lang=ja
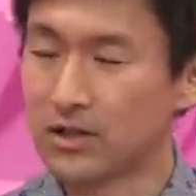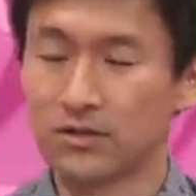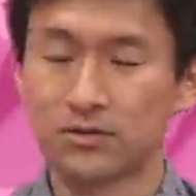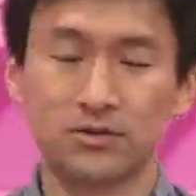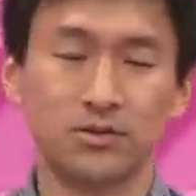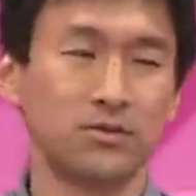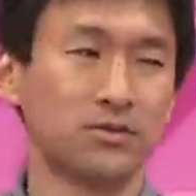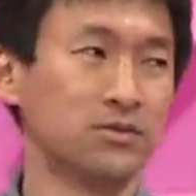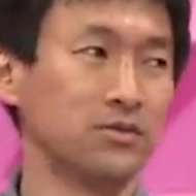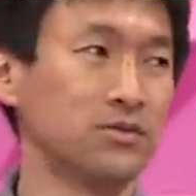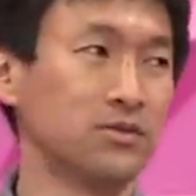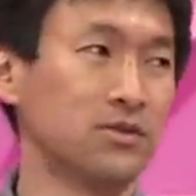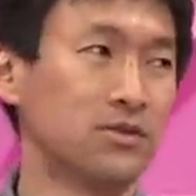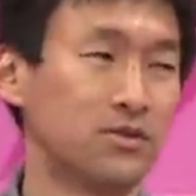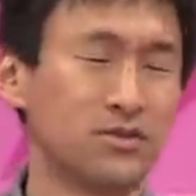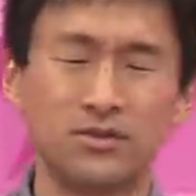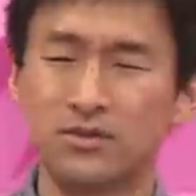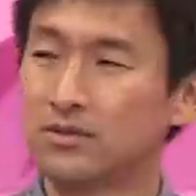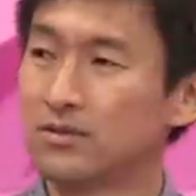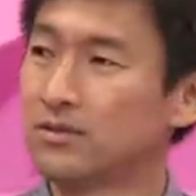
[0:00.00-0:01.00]
のその軍の、う
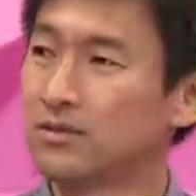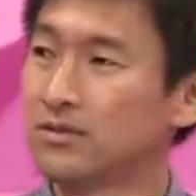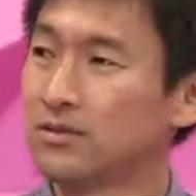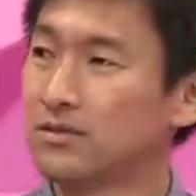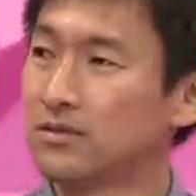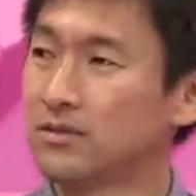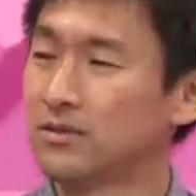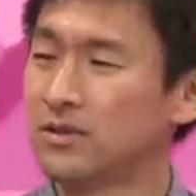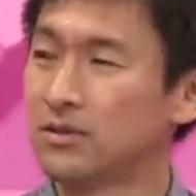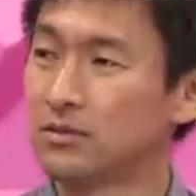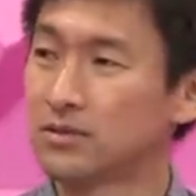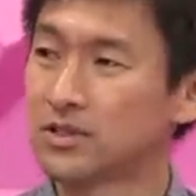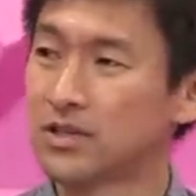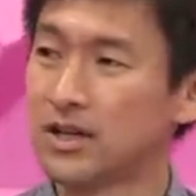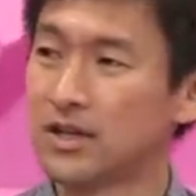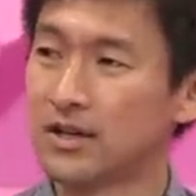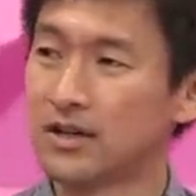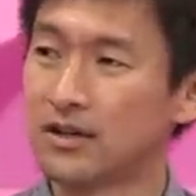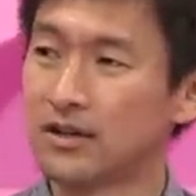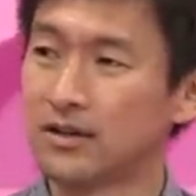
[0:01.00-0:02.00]
ん、来たダーパ来た
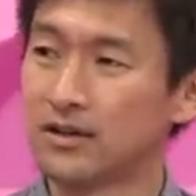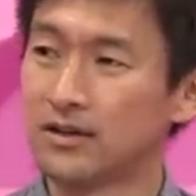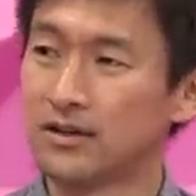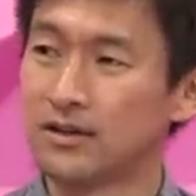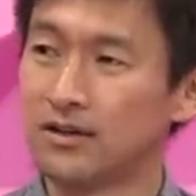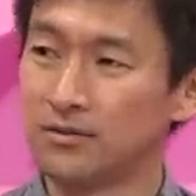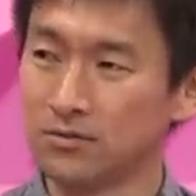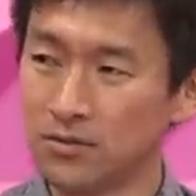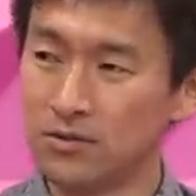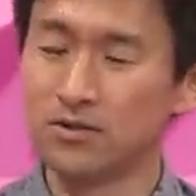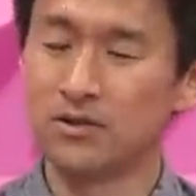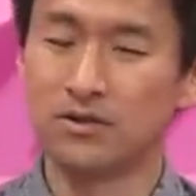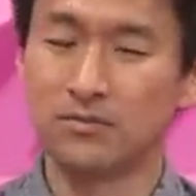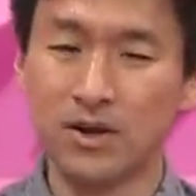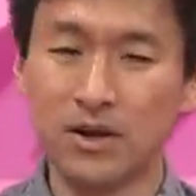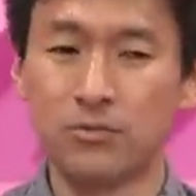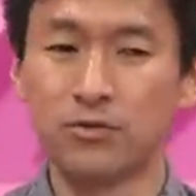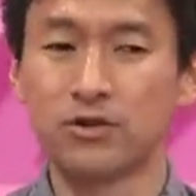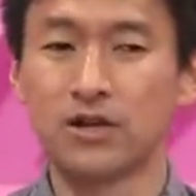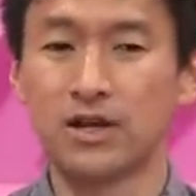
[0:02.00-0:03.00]
ダーパ来たもう、
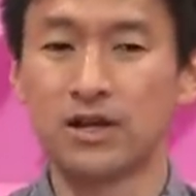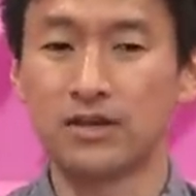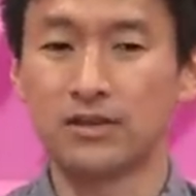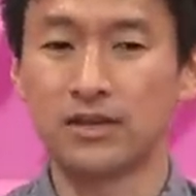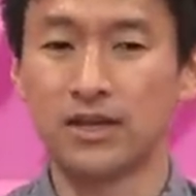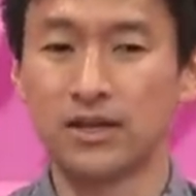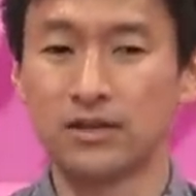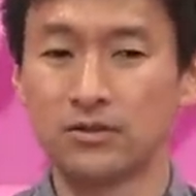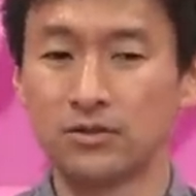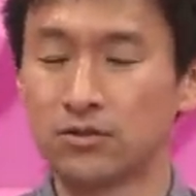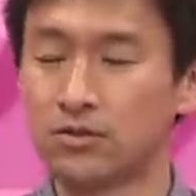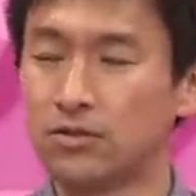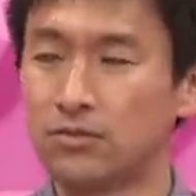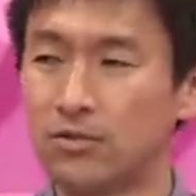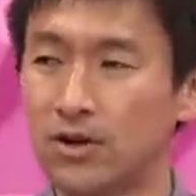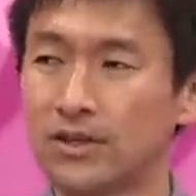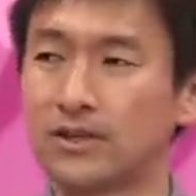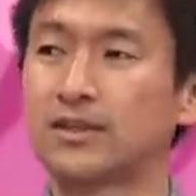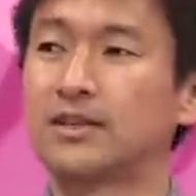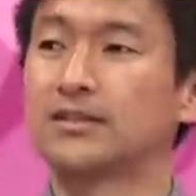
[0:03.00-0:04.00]
まあ、僕は大学の頃
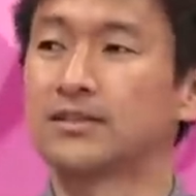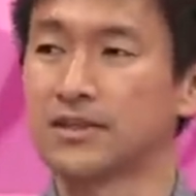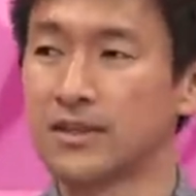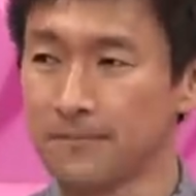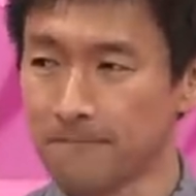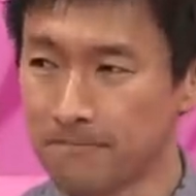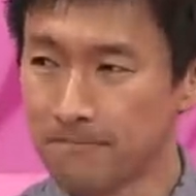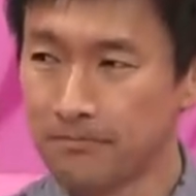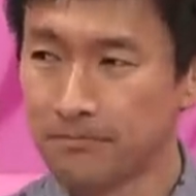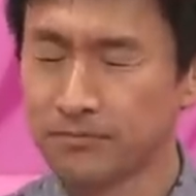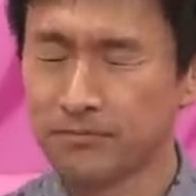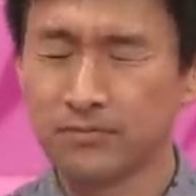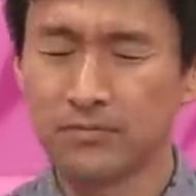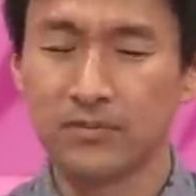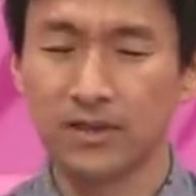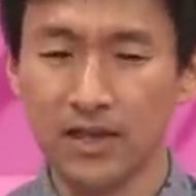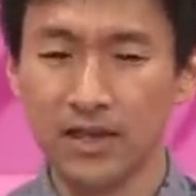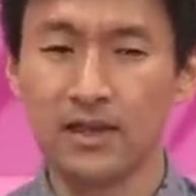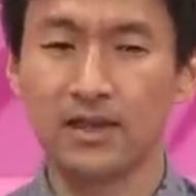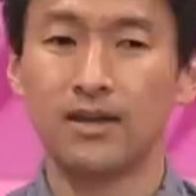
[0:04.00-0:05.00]
もらったんですね
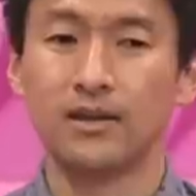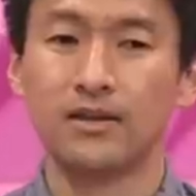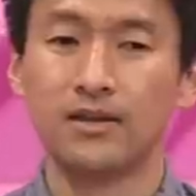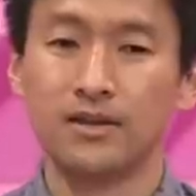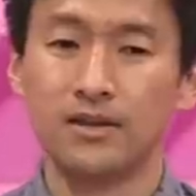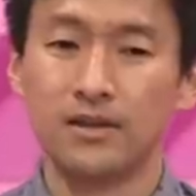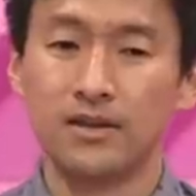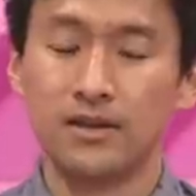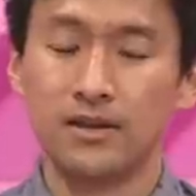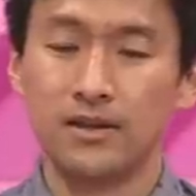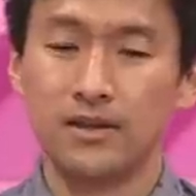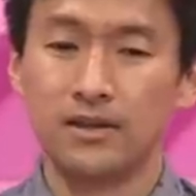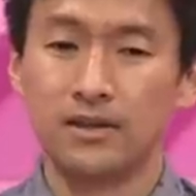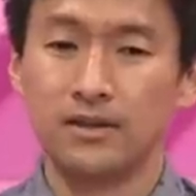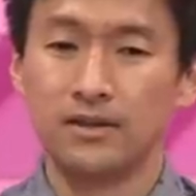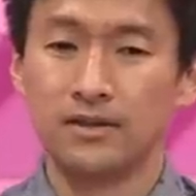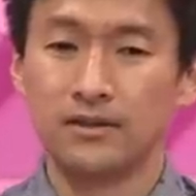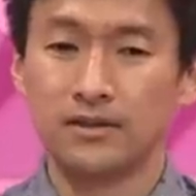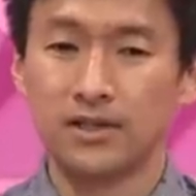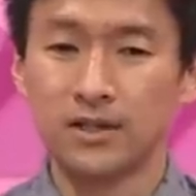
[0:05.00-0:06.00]
で
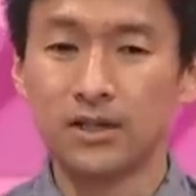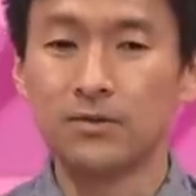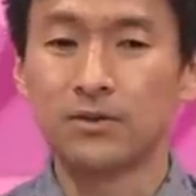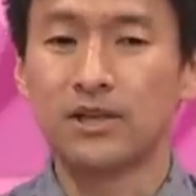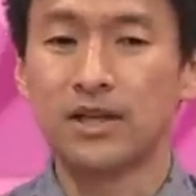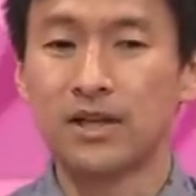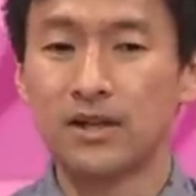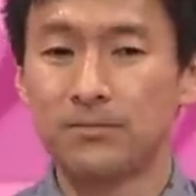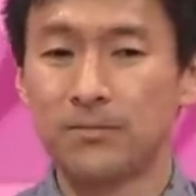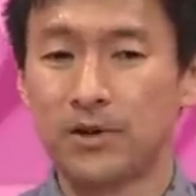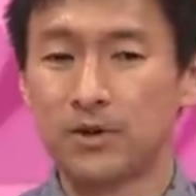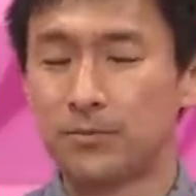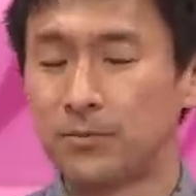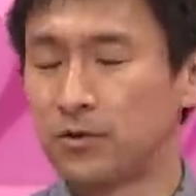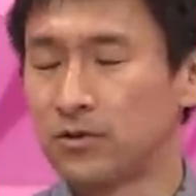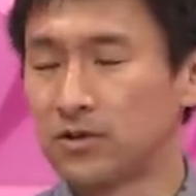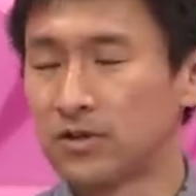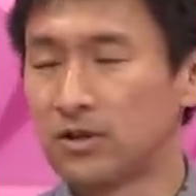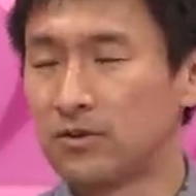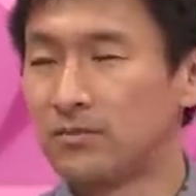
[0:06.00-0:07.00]
例えば DARPA の
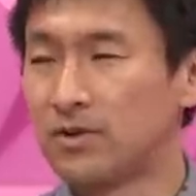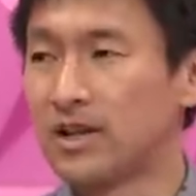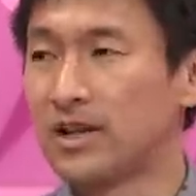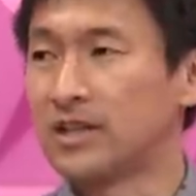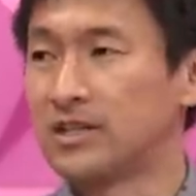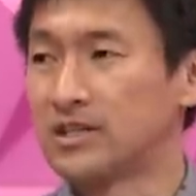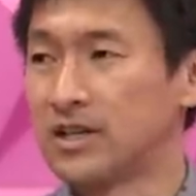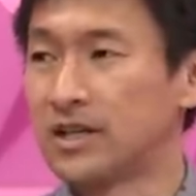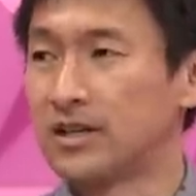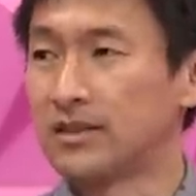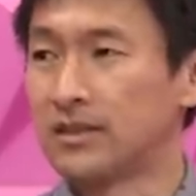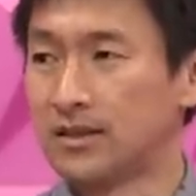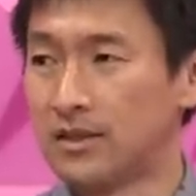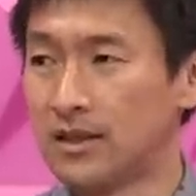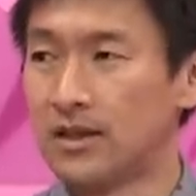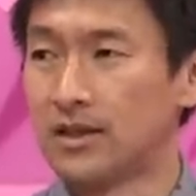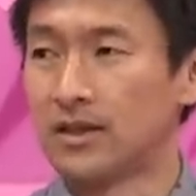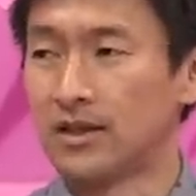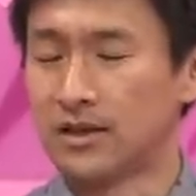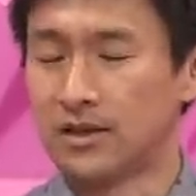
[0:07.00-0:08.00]
プログラムマネージャーっ
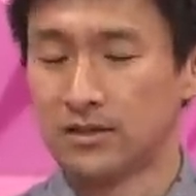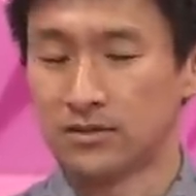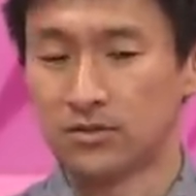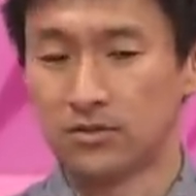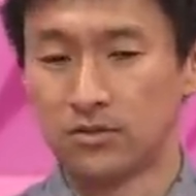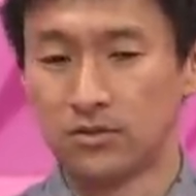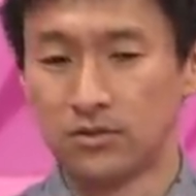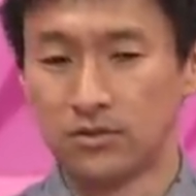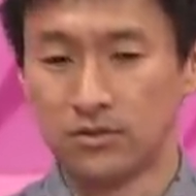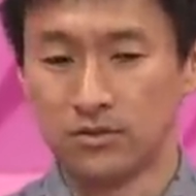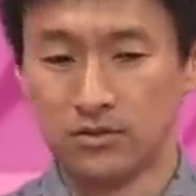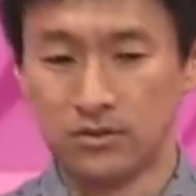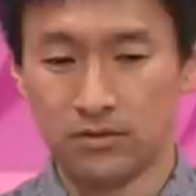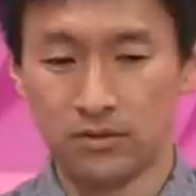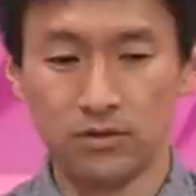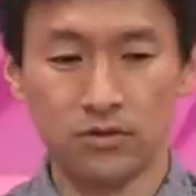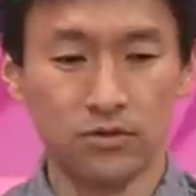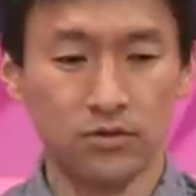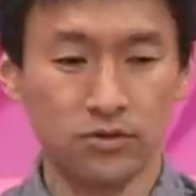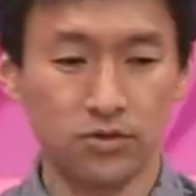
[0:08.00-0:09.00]
て、うん、その
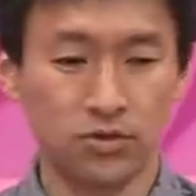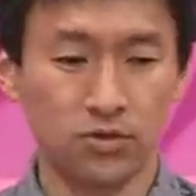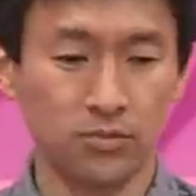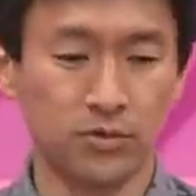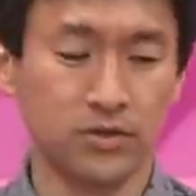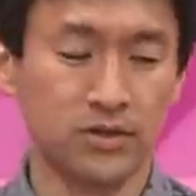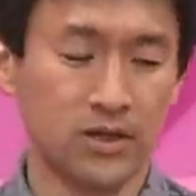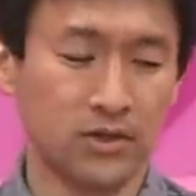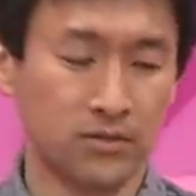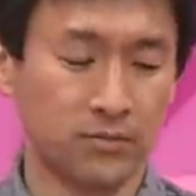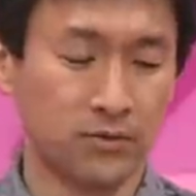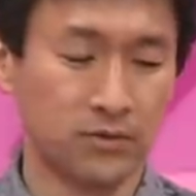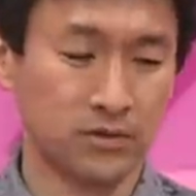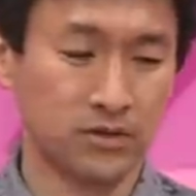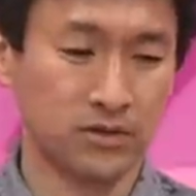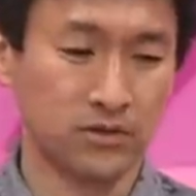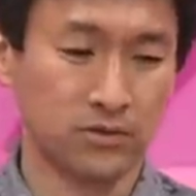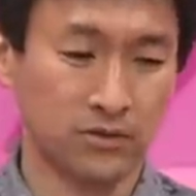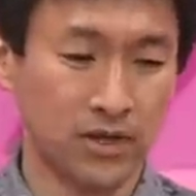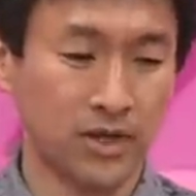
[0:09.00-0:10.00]
どの量子コンピューターの
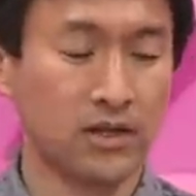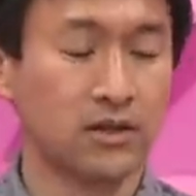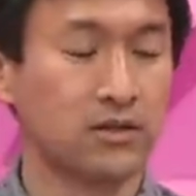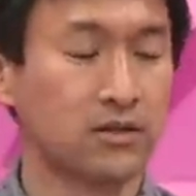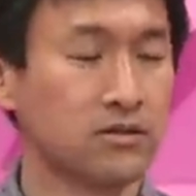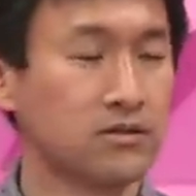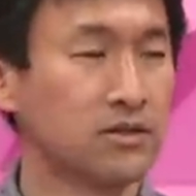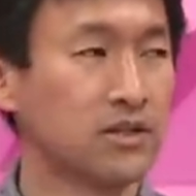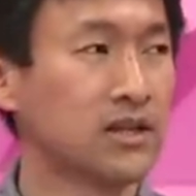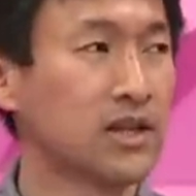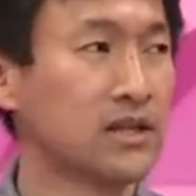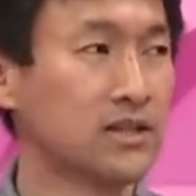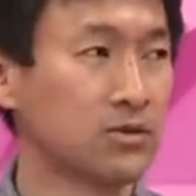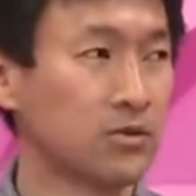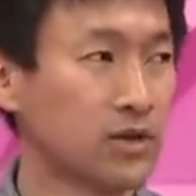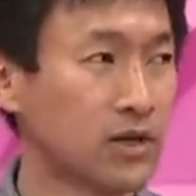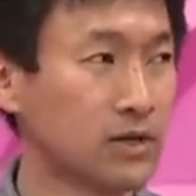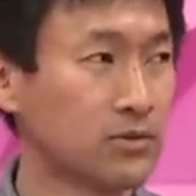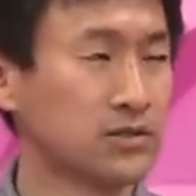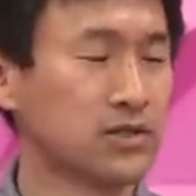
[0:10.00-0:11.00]
プロジェクト研究に対して
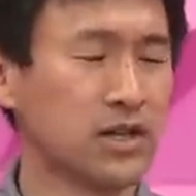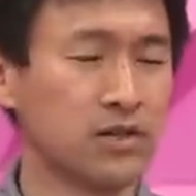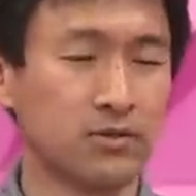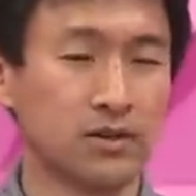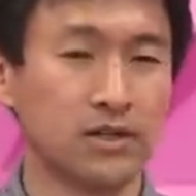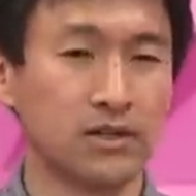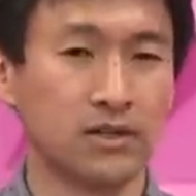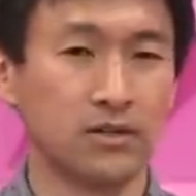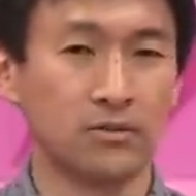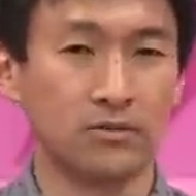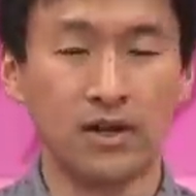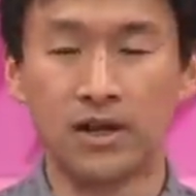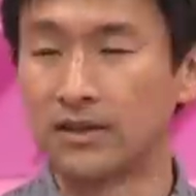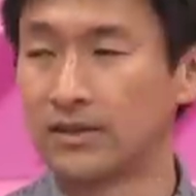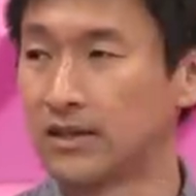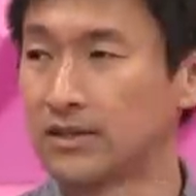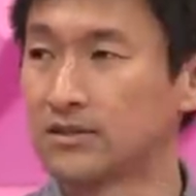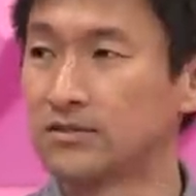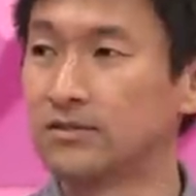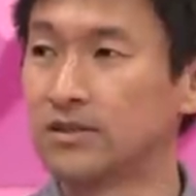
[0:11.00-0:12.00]
お金をつけるかっていうのを
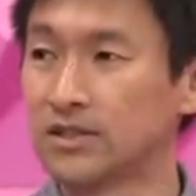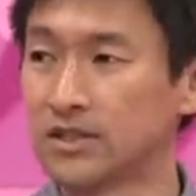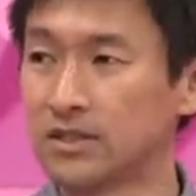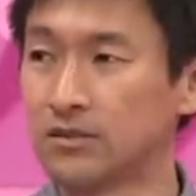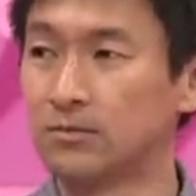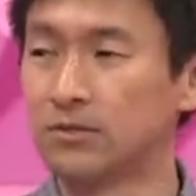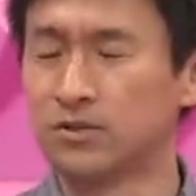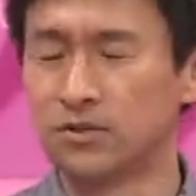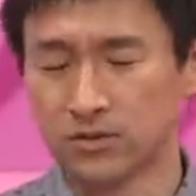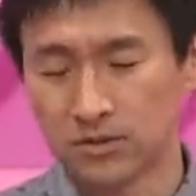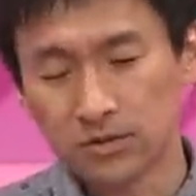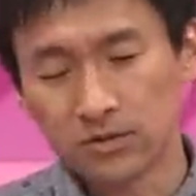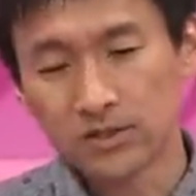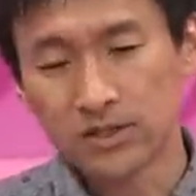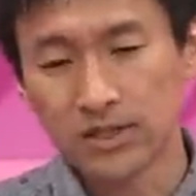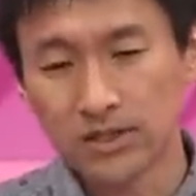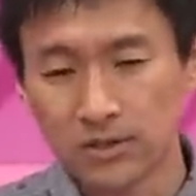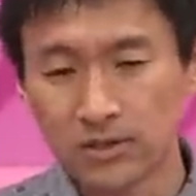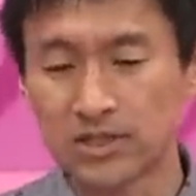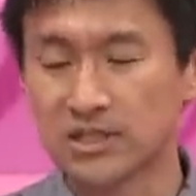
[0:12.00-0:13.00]
判断するんですけども、うん、そういっ
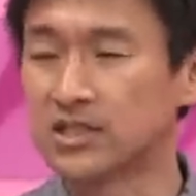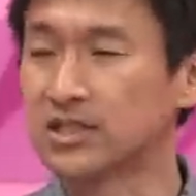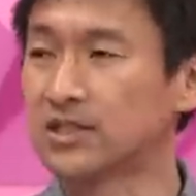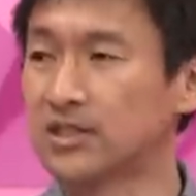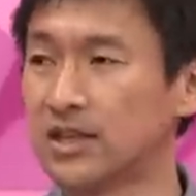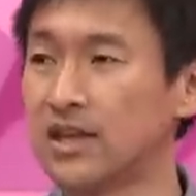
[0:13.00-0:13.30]
た人たちっ